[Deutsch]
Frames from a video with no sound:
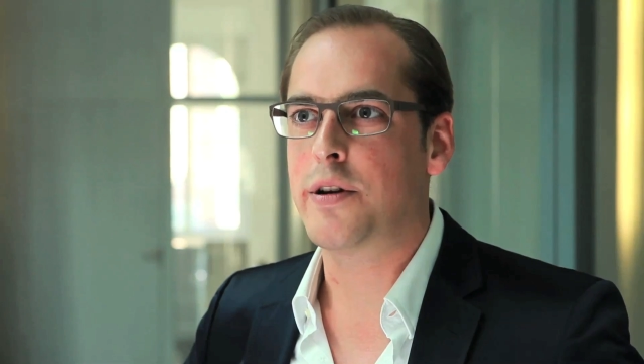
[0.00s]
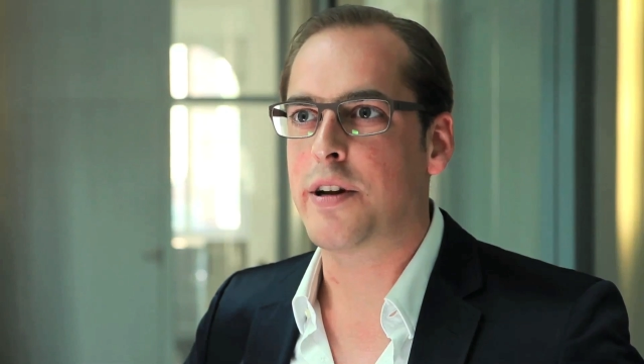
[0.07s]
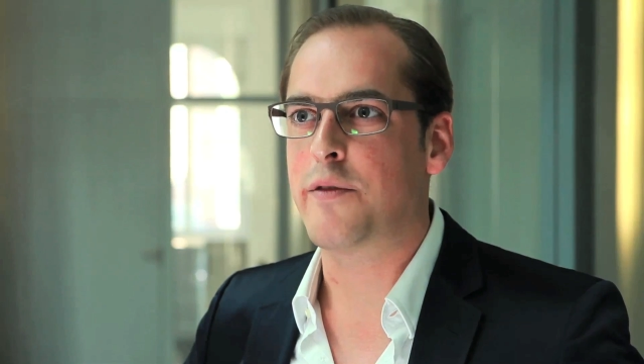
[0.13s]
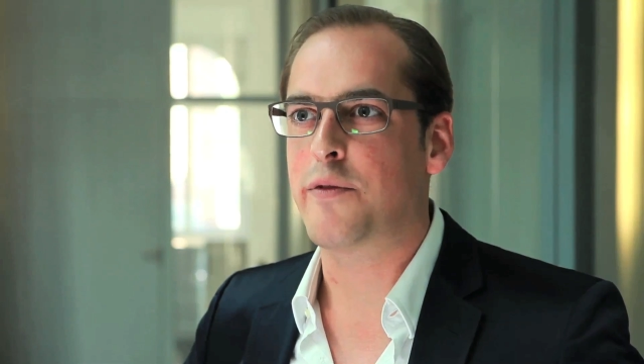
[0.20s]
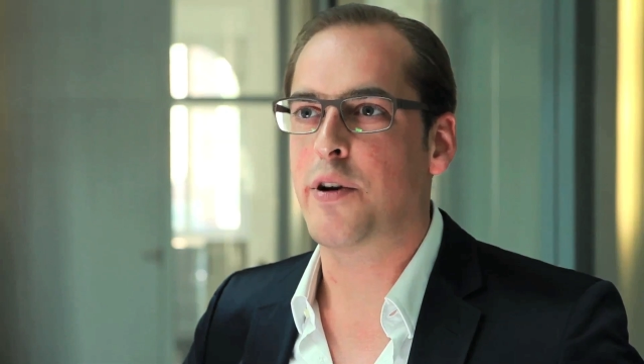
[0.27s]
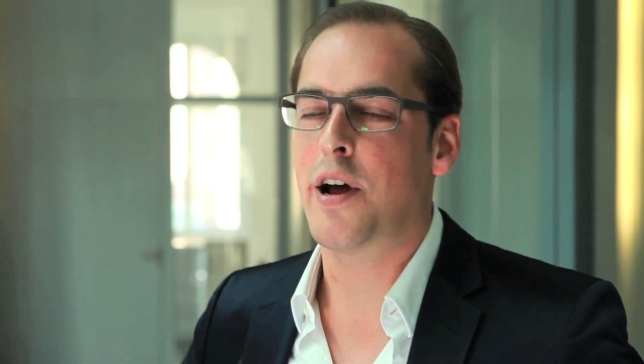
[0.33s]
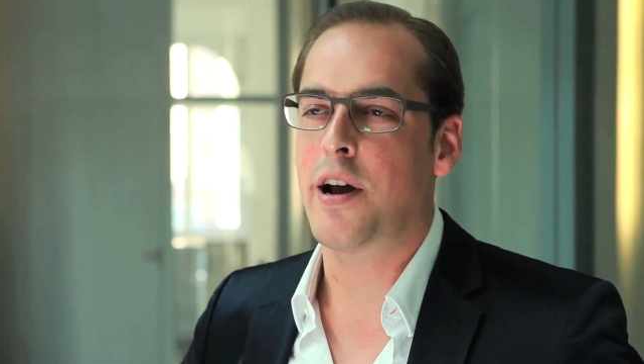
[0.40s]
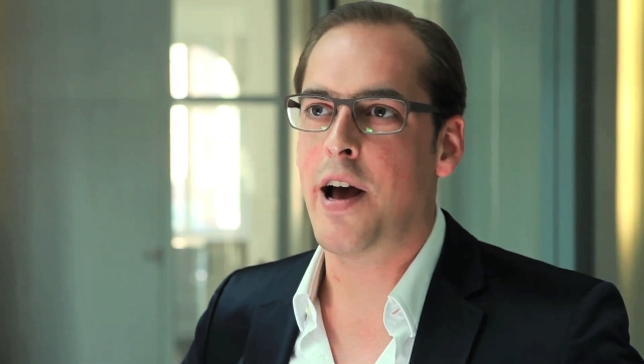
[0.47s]
Denn
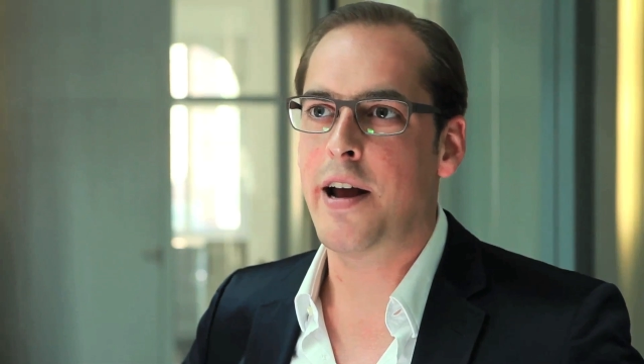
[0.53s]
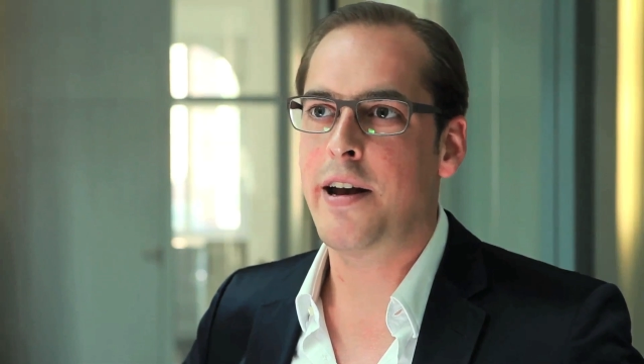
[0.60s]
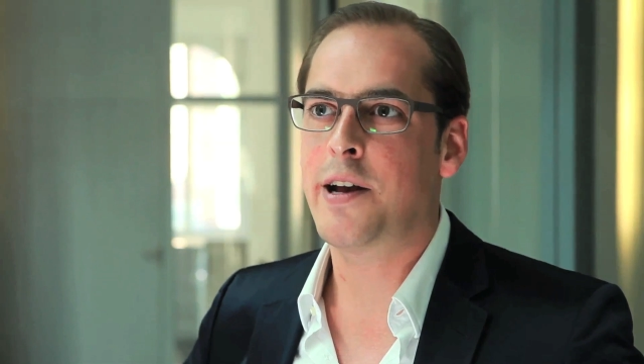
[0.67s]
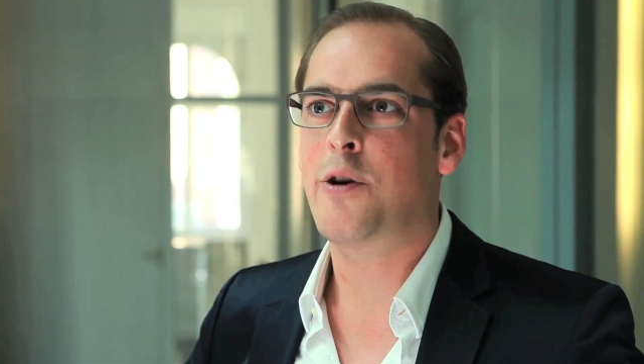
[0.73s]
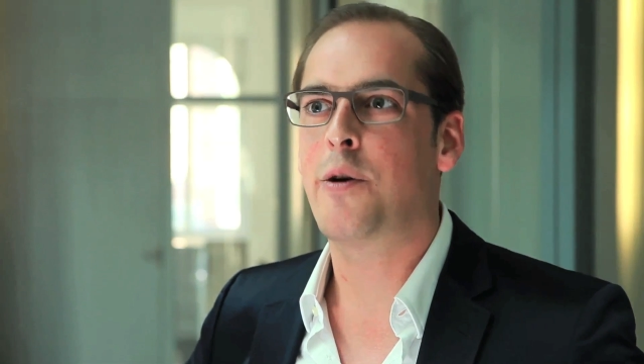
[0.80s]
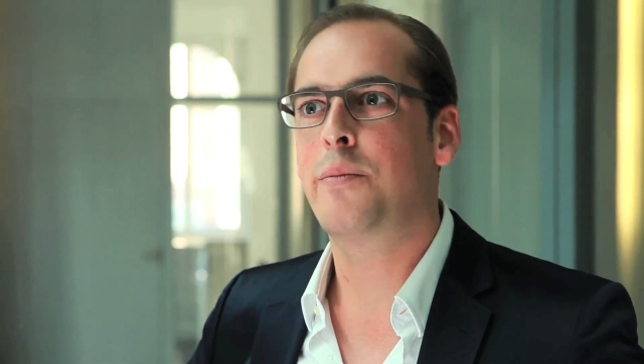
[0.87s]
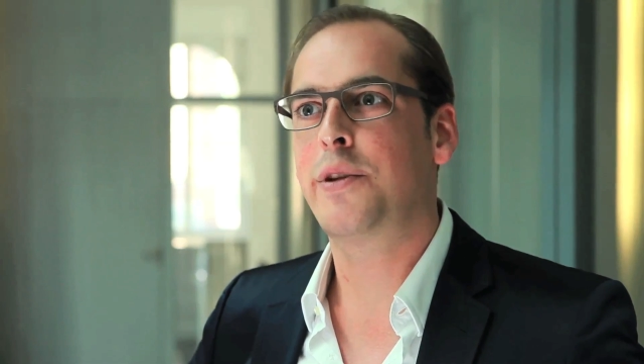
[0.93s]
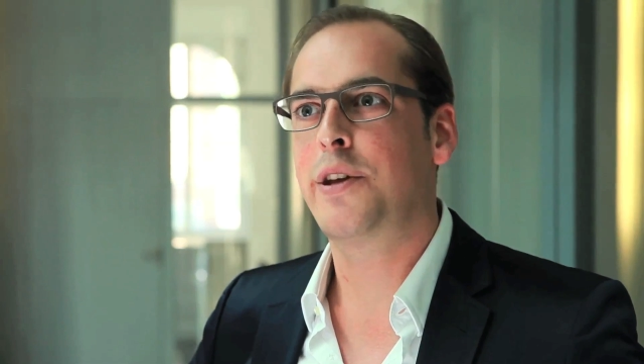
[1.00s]
von alleine
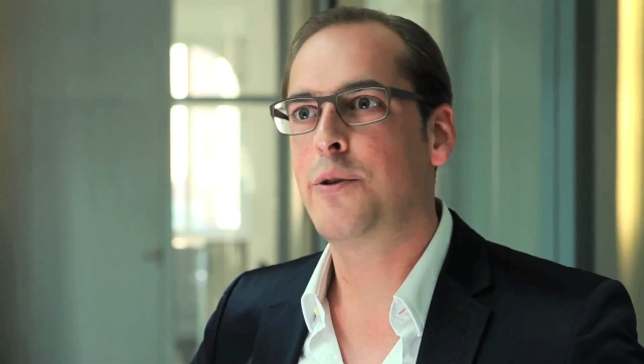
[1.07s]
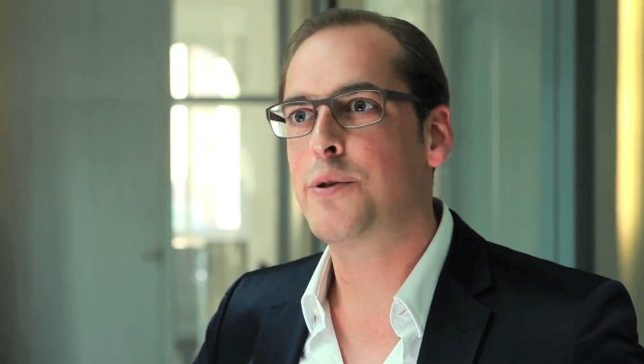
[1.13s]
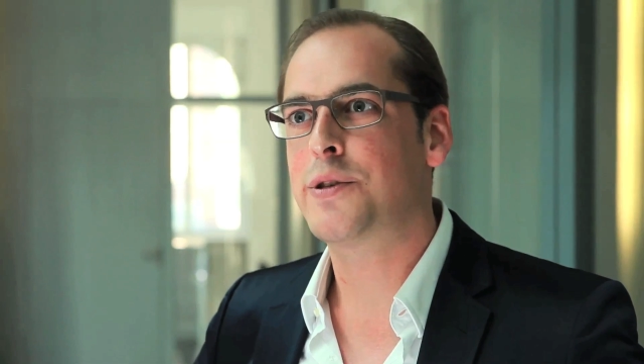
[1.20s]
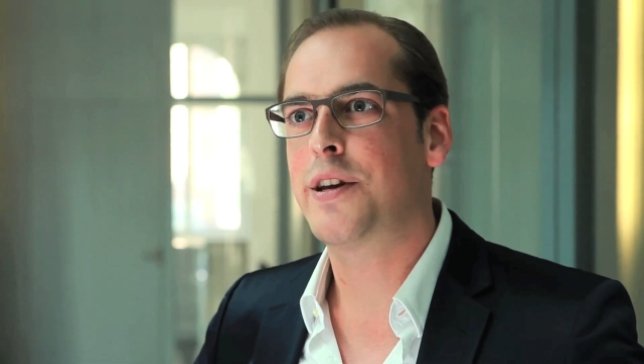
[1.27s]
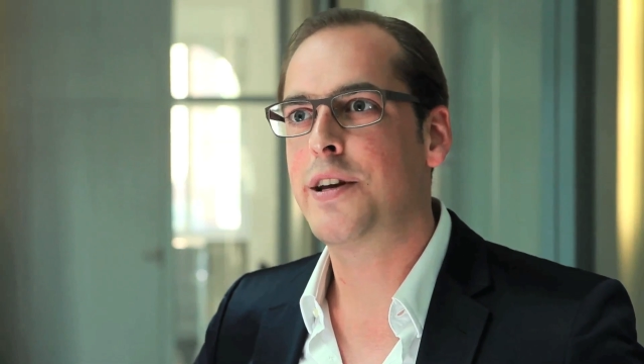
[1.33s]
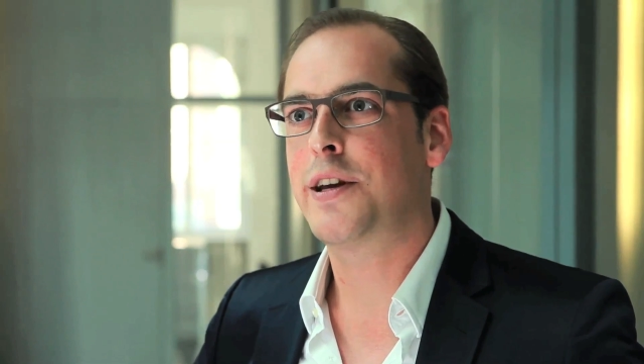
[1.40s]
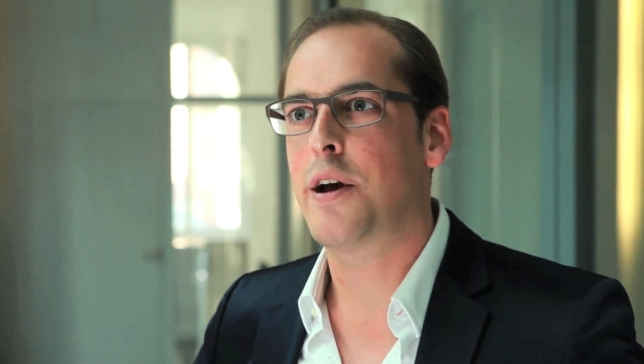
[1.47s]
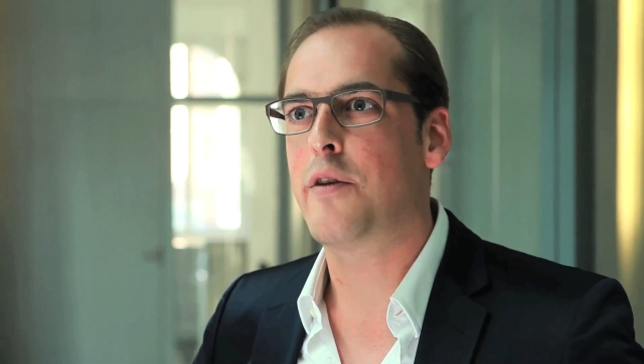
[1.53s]
kommen die User
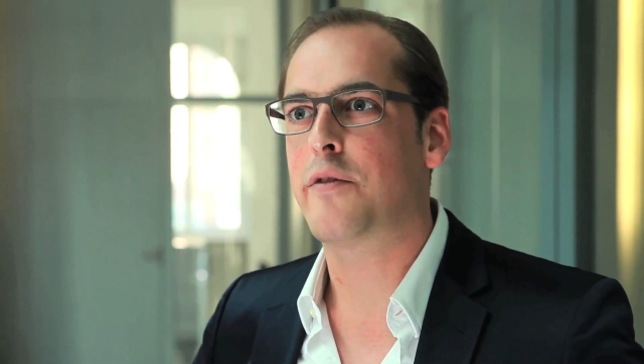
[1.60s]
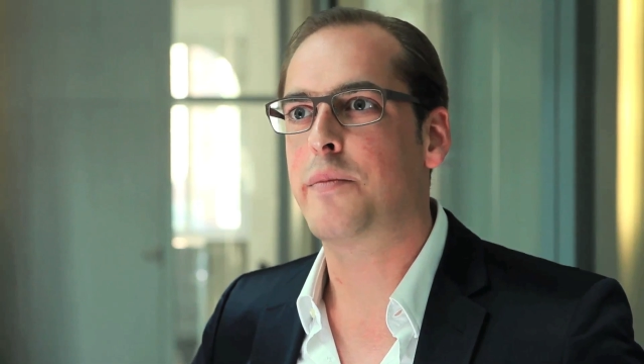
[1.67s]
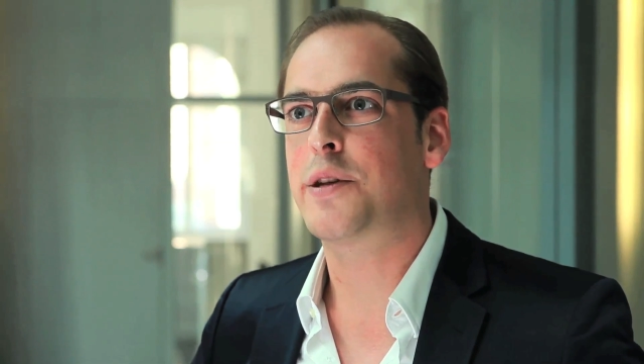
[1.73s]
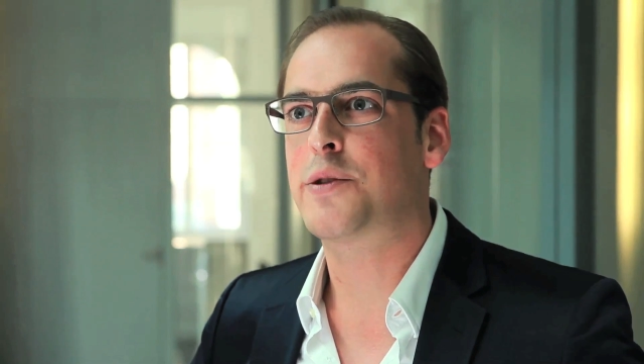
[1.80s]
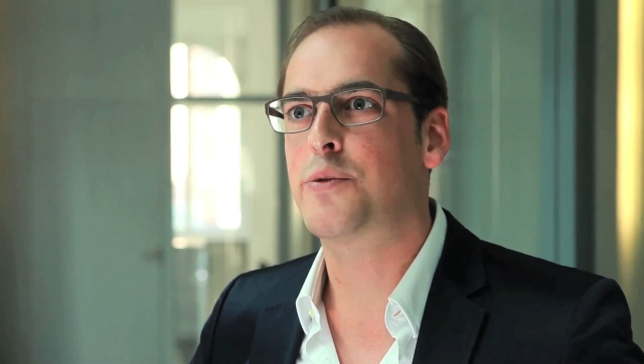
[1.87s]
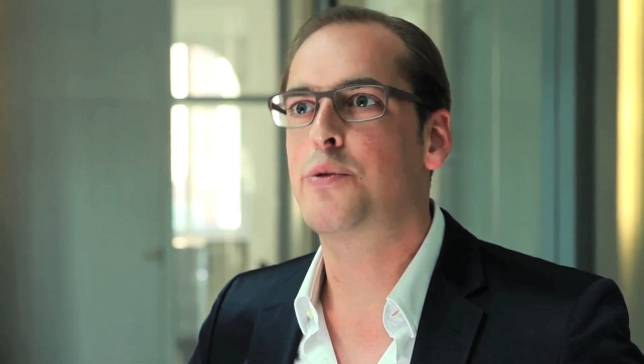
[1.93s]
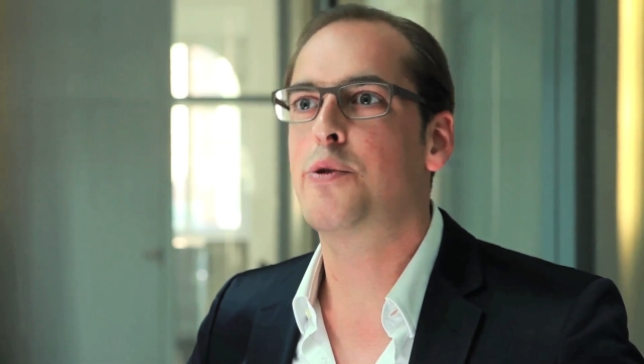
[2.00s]
nicht auf mich zu,